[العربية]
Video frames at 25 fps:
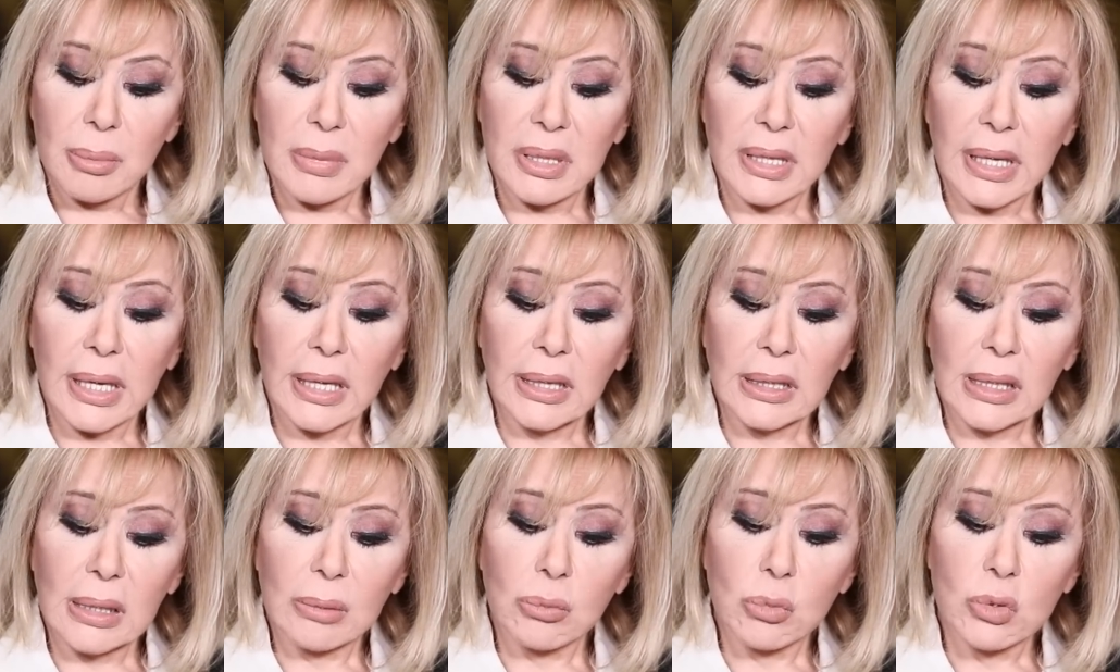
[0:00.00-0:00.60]
من
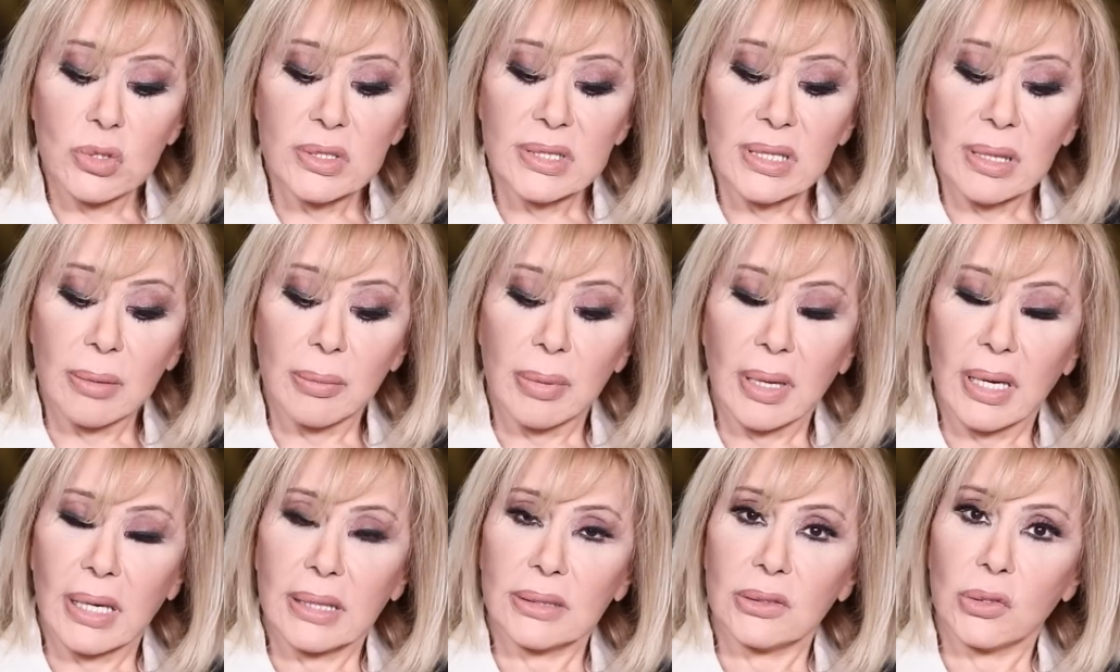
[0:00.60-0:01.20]
غير
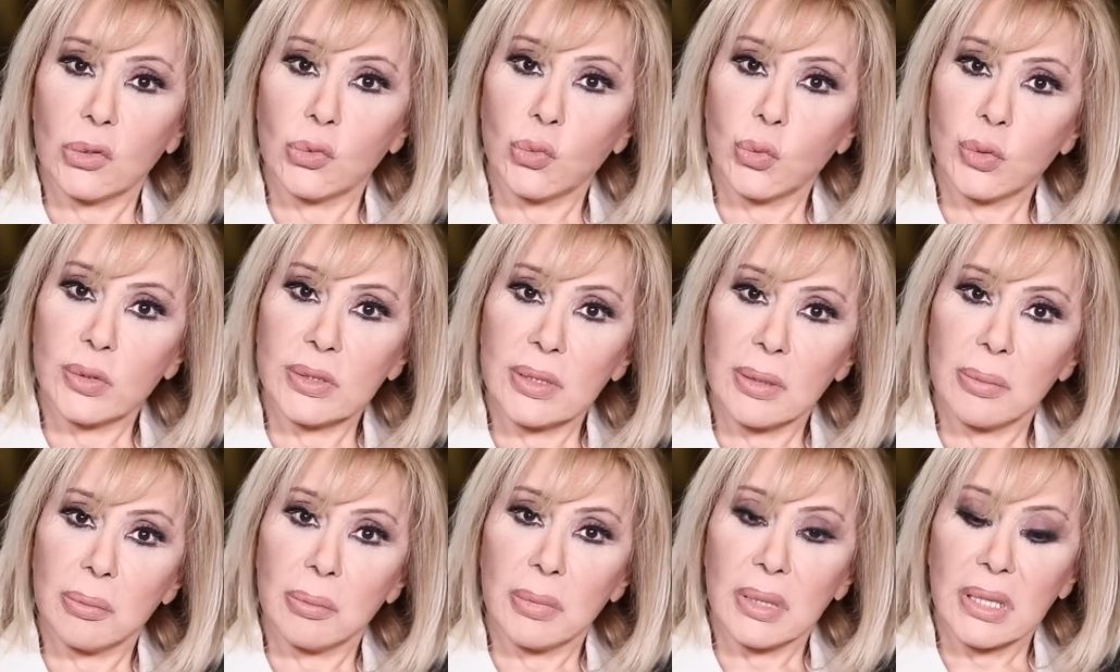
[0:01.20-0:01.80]
المستبعد أنه
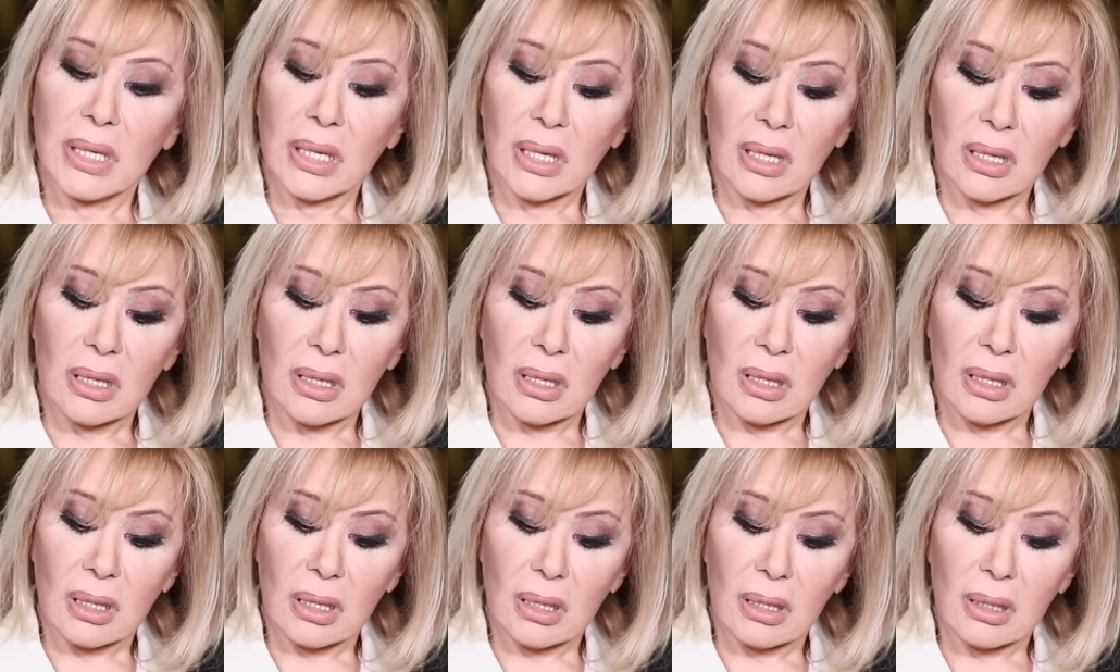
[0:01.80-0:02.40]
يتم
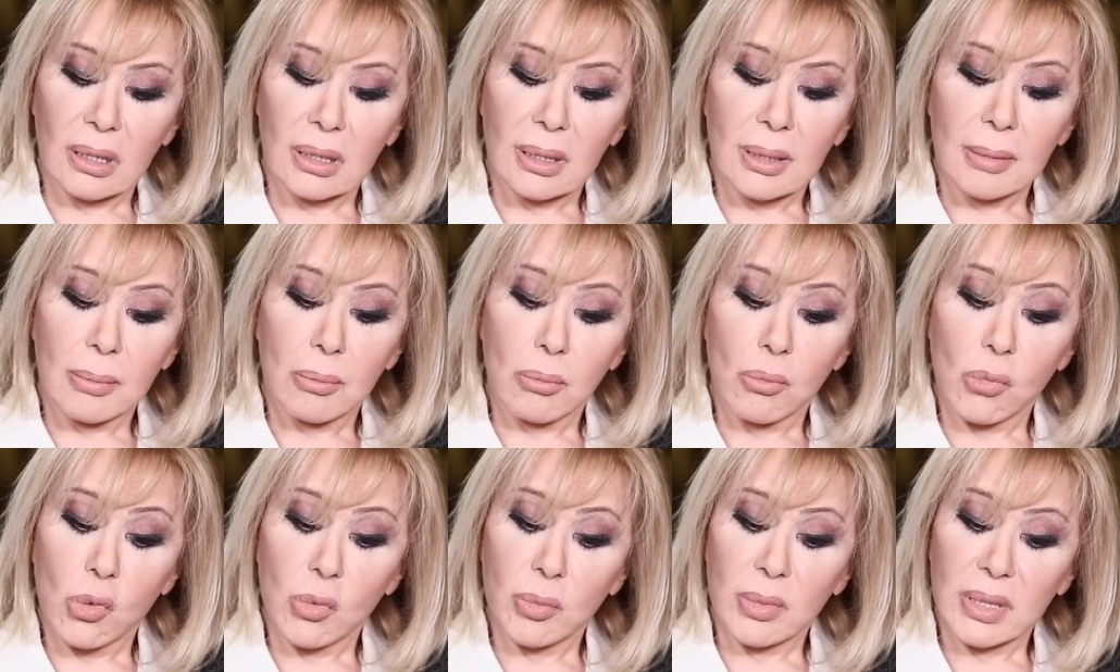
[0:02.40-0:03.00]
لقاء
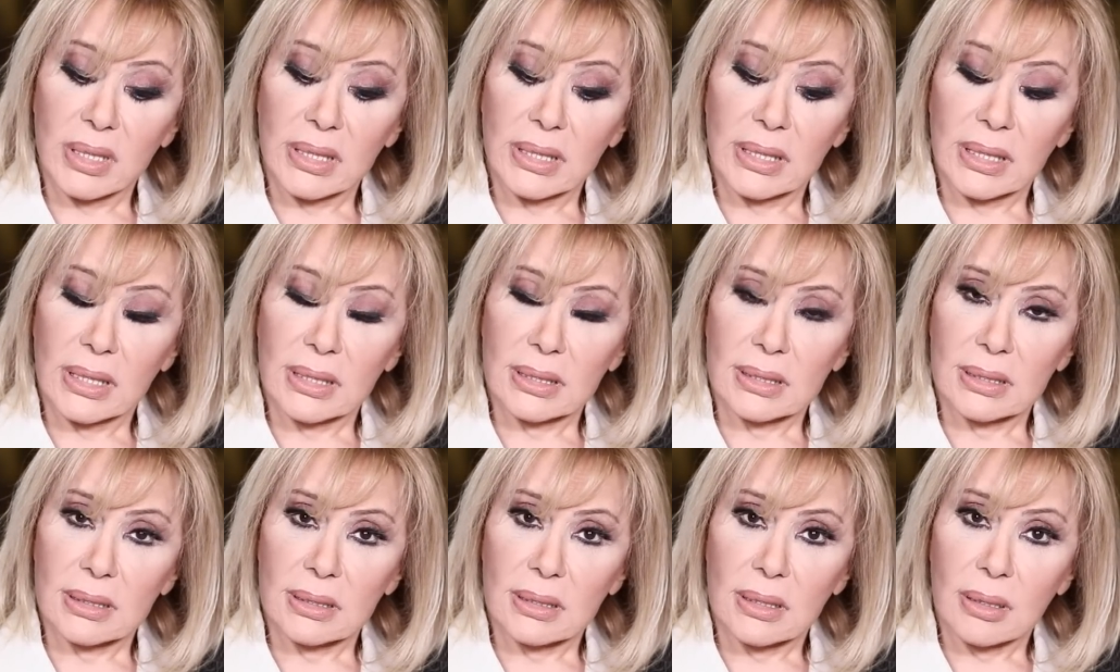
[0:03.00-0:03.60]

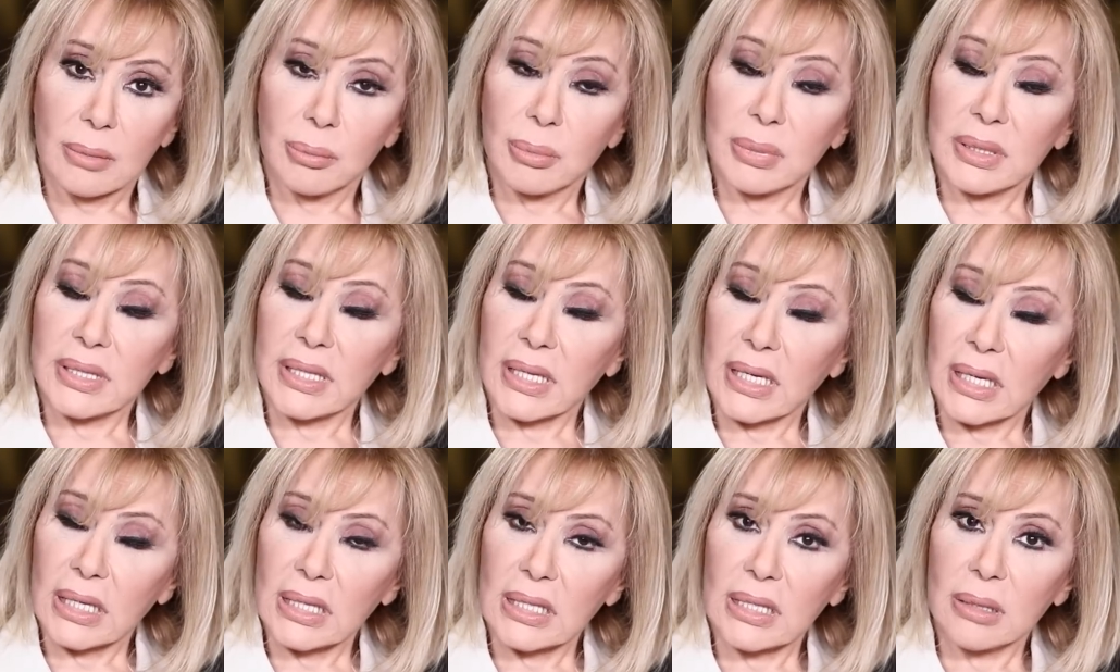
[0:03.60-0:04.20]
مميز
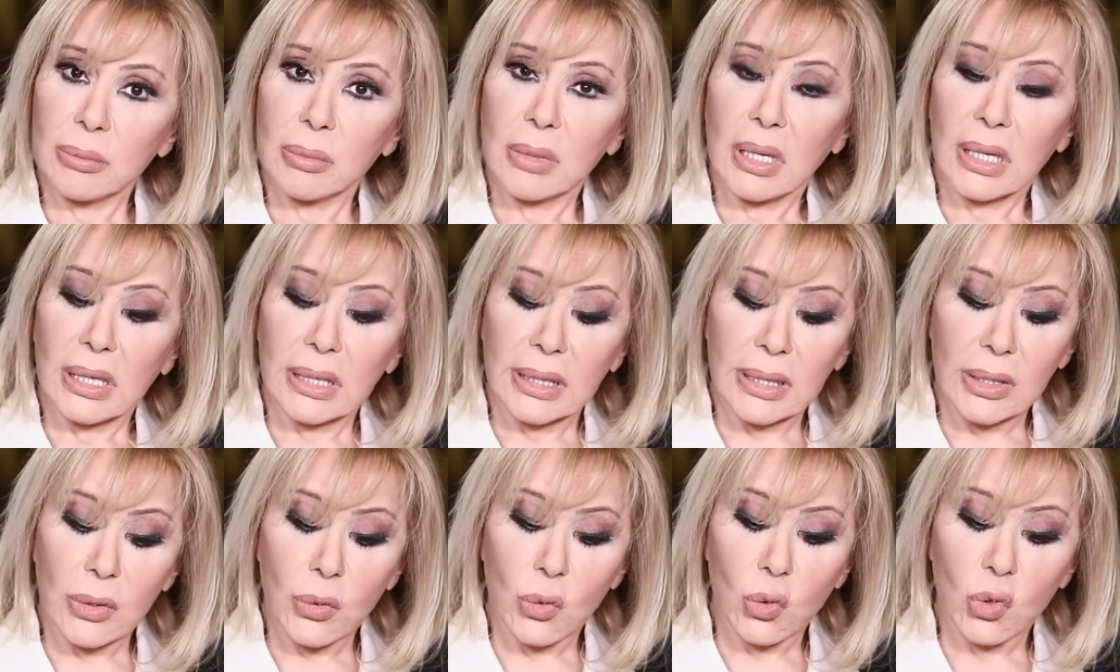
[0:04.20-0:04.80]
بتخيم
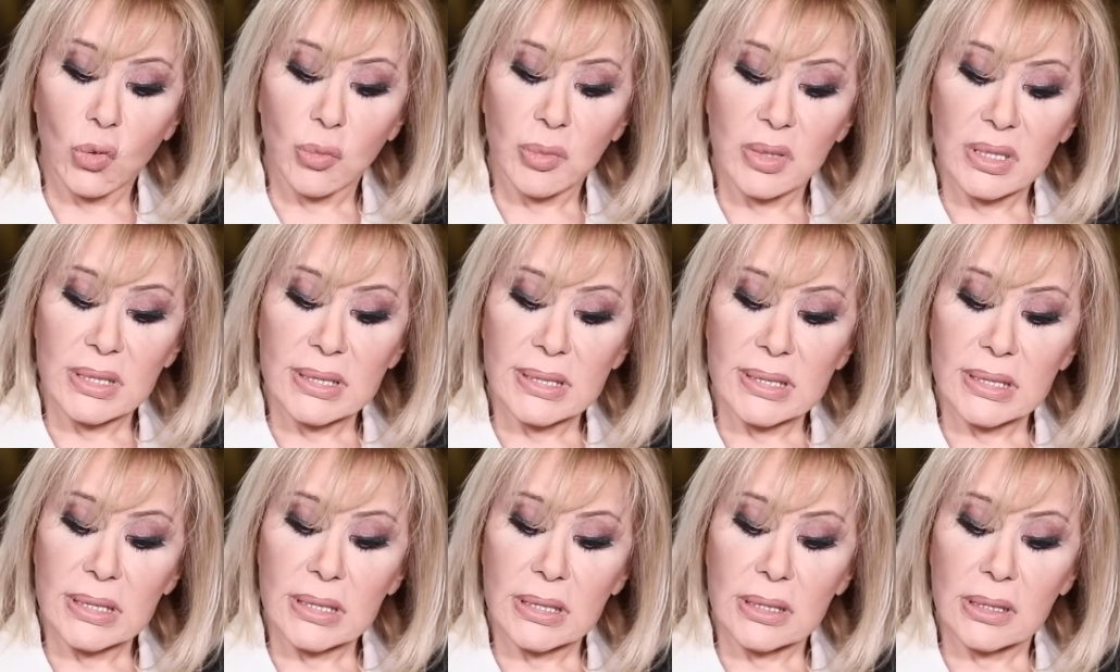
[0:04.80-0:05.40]
عليه
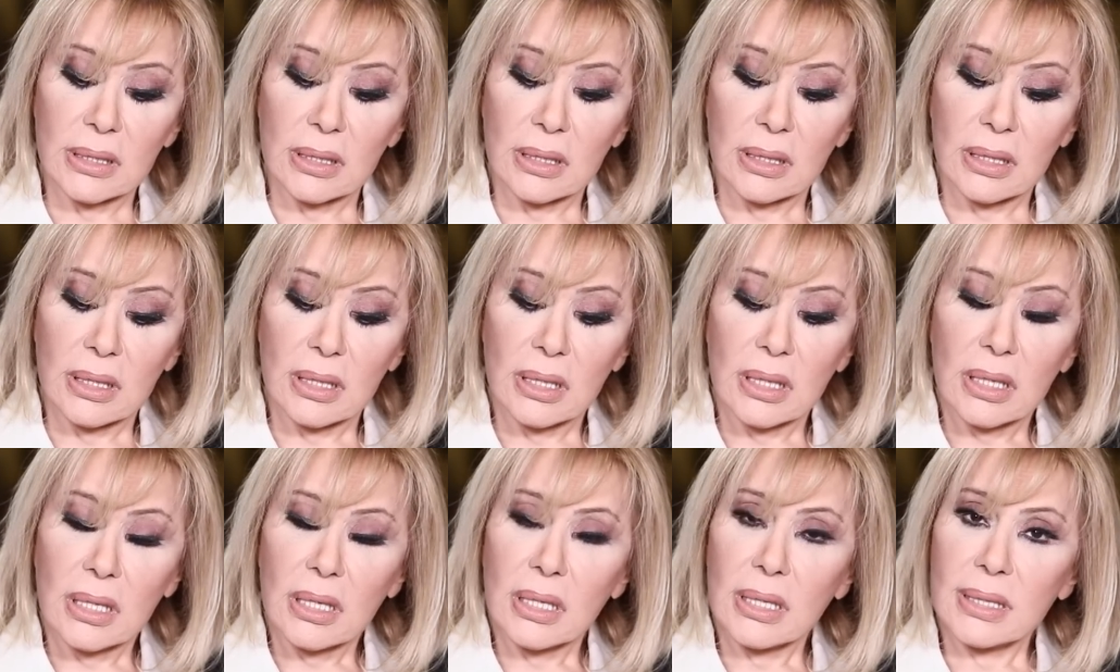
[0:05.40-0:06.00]
الرومانسية
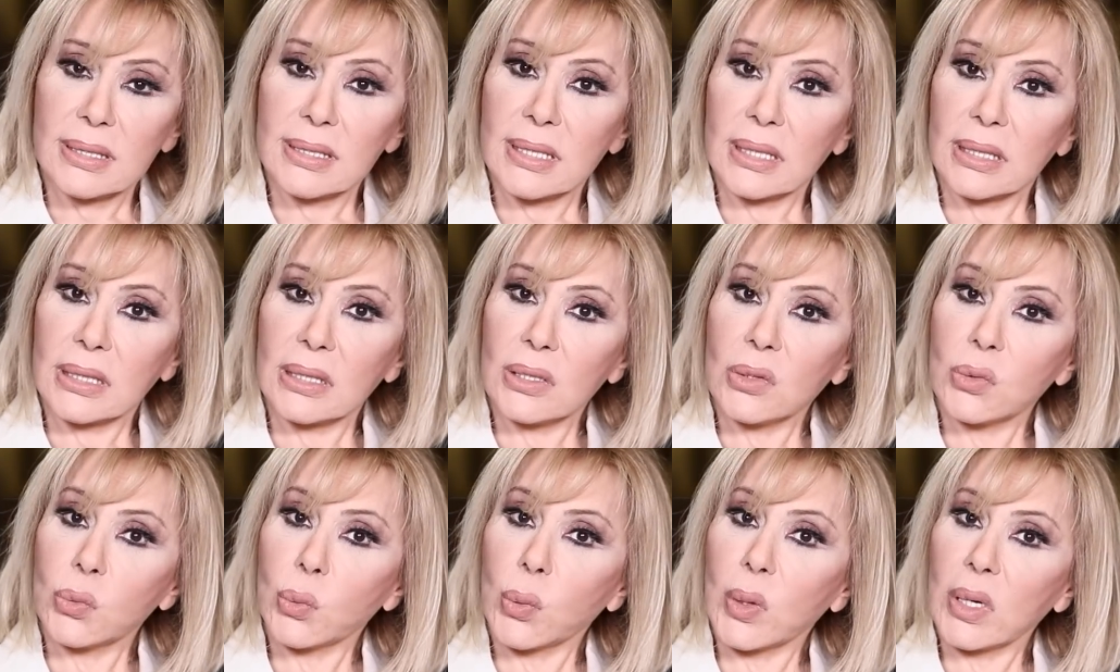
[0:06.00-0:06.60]
إذا
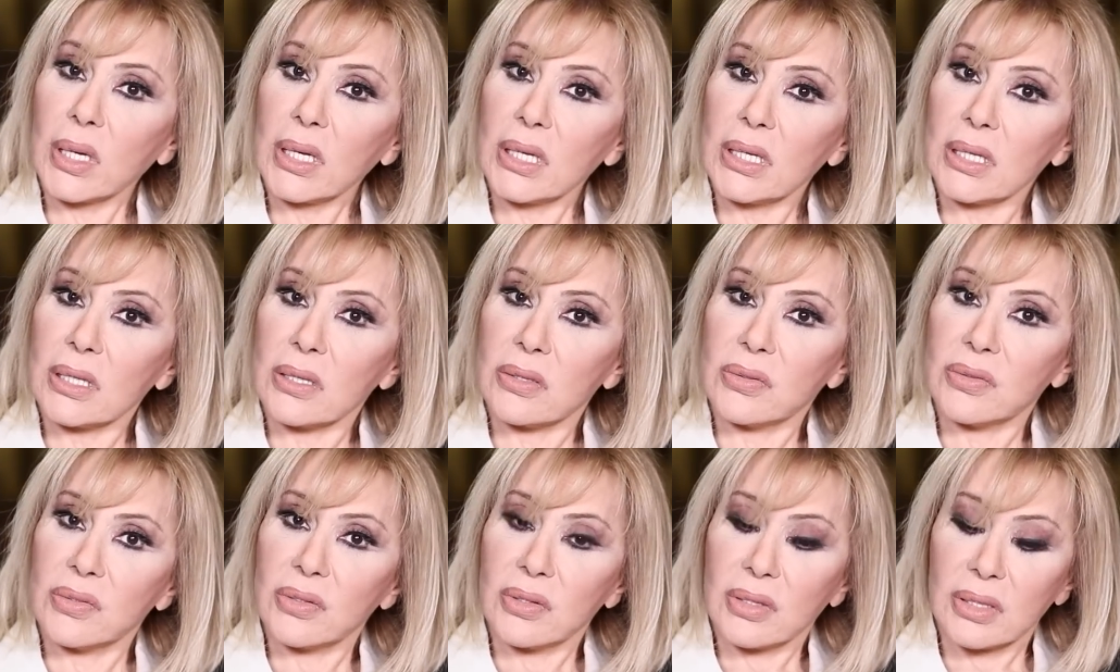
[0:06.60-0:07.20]
كنت
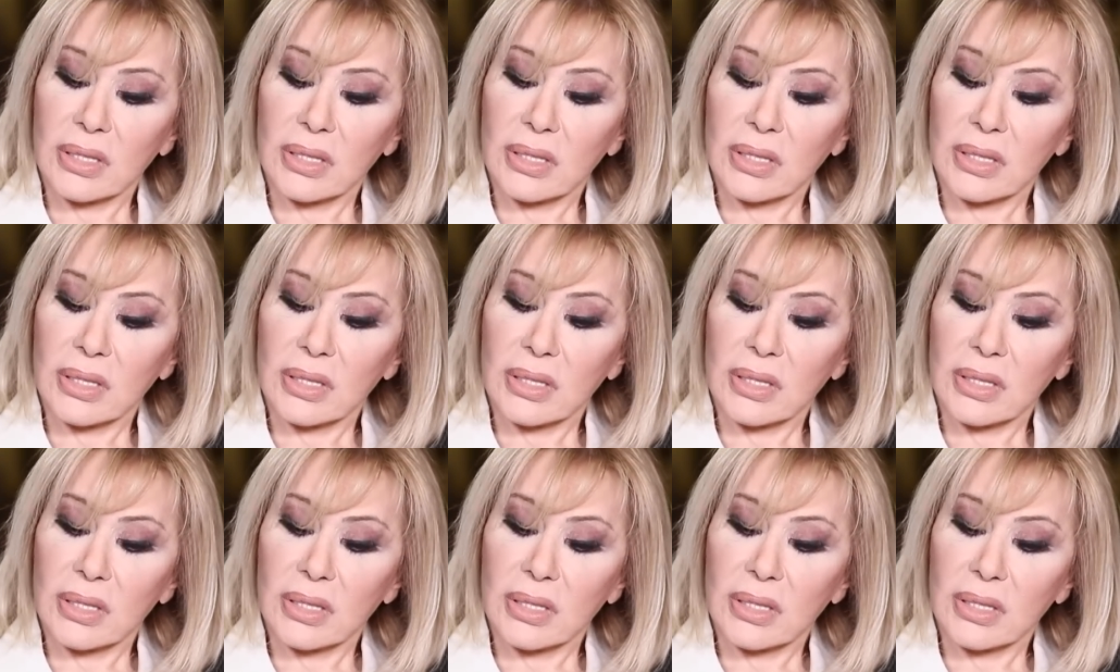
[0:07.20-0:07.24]
وحيد